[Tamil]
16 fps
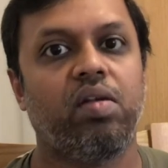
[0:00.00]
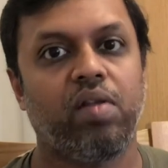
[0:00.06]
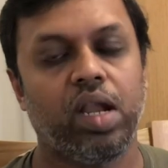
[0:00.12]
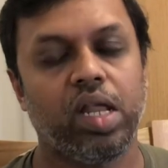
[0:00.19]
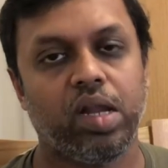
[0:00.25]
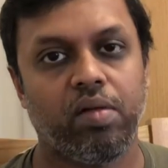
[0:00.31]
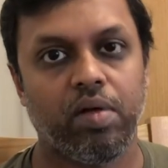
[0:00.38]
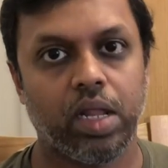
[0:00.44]

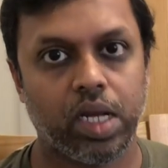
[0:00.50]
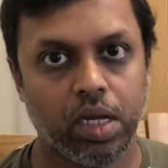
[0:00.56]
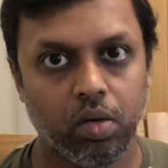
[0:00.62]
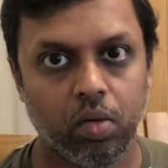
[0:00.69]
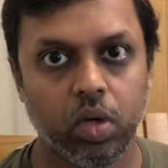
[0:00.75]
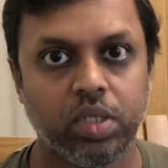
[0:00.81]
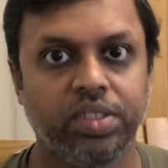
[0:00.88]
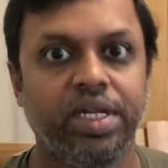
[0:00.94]
வளர வளர
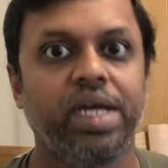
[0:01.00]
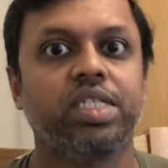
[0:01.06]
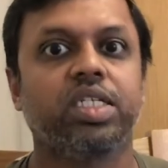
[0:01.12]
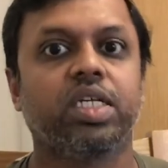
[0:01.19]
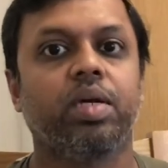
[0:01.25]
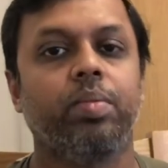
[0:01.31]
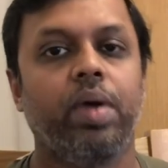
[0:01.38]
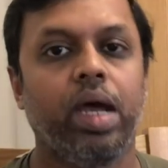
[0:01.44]
ஒரு
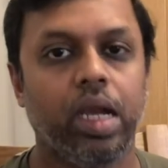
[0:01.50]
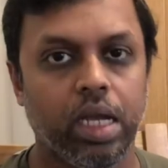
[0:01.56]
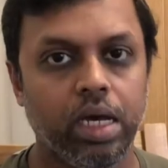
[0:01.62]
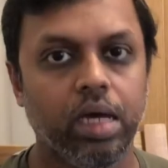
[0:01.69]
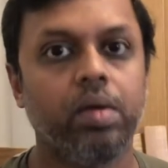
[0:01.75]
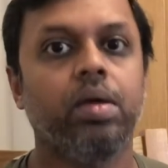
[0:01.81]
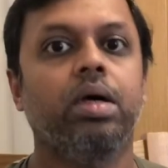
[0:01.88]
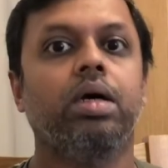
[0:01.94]
ஸ்டேஜுக்கு மேலே
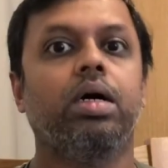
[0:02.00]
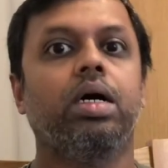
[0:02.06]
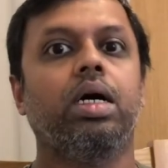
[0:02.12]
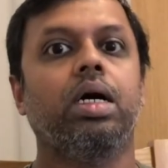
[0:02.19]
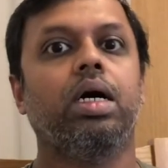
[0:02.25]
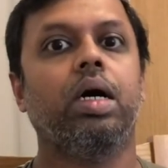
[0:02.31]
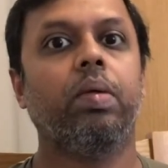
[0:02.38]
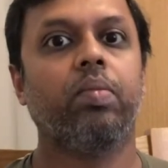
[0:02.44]

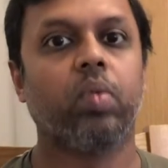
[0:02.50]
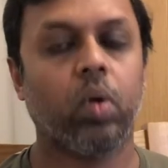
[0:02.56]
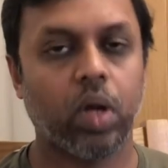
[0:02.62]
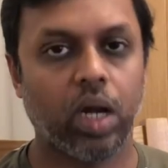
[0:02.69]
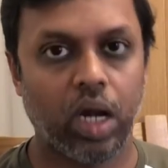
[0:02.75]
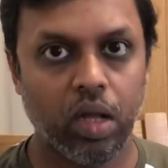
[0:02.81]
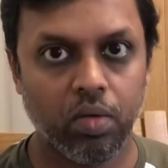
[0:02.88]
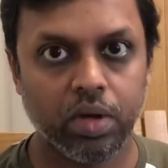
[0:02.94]

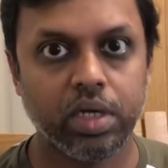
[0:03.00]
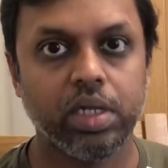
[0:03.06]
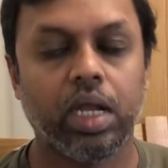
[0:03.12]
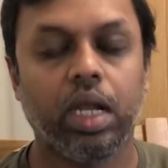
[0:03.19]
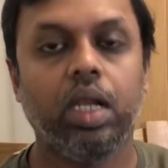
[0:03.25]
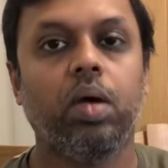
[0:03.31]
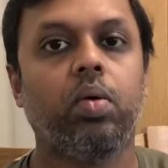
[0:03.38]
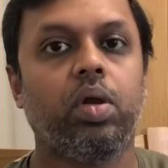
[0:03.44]
ஓரளவுக்கு
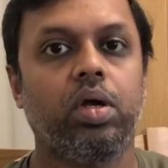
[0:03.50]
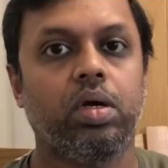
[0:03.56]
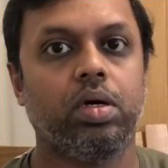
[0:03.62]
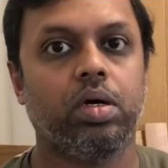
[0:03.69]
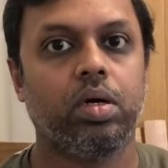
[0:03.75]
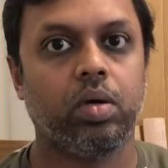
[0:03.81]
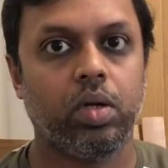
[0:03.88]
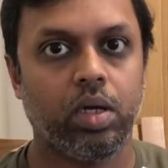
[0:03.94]
நல்ல ஒரு
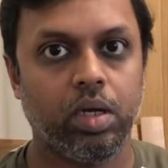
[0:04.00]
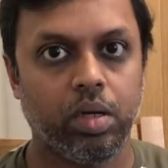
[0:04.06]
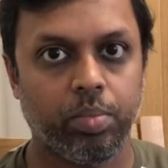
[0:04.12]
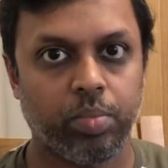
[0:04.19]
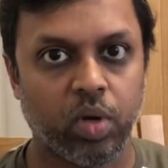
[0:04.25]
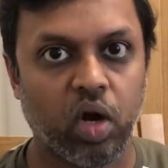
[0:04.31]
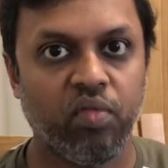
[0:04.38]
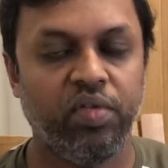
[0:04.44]
ஒரு
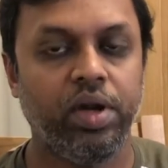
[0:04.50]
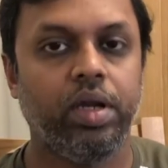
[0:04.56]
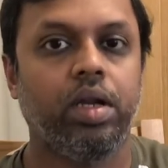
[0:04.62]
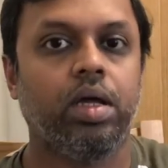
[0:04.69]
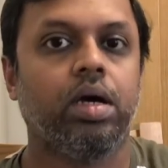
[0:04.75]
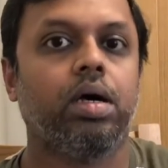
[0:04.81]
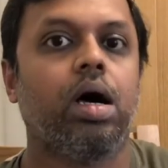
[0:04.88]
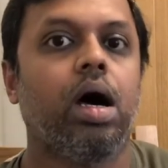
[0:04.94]
ப்ராஃபிட்
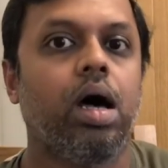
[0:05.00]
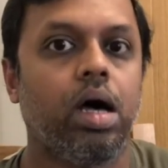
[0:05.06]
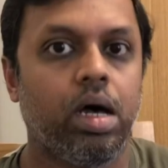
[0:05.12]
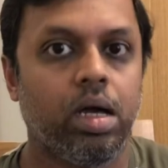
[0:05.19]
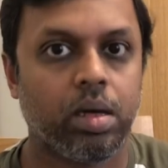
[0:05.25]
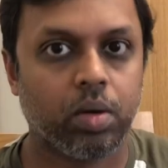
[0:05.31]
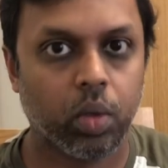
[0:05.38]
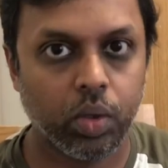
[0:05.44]

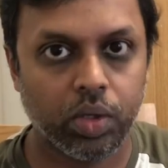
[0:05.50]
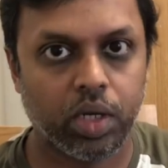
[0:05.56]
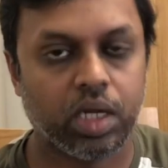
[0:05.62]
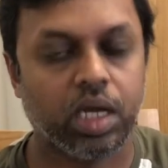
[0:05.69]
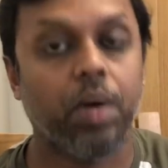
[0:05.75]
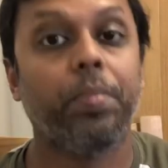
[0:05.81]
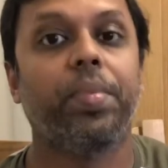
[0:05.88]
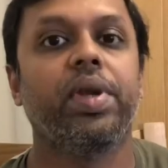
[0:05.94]
கொடுக்குற
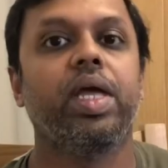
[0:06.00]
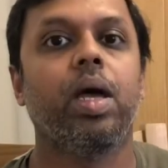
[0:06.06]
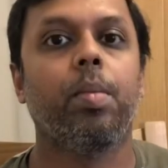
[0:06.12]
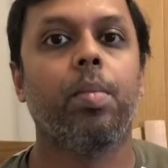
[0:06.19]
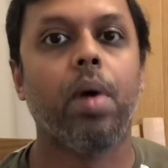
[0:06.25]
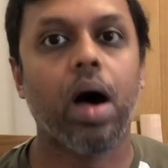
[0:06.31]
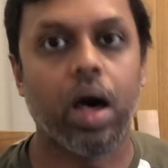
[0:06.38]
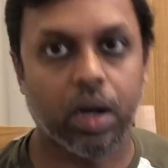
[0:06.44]

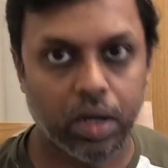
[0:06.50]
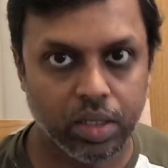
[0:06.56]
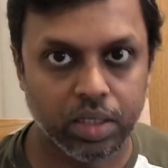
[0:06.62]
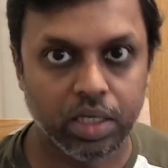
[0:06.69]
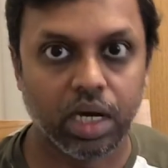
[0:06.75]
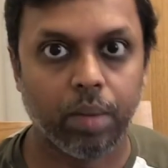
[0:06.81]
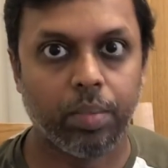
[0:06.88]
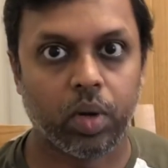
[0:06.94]
கம்பெனியாக
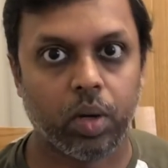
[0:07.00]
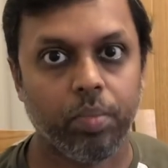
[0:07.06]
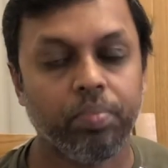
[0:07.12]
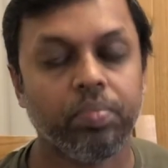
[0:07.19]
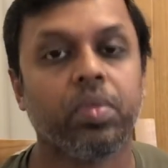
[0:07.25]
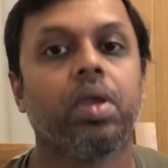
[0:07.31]
மாறினதுக்கப்புறம்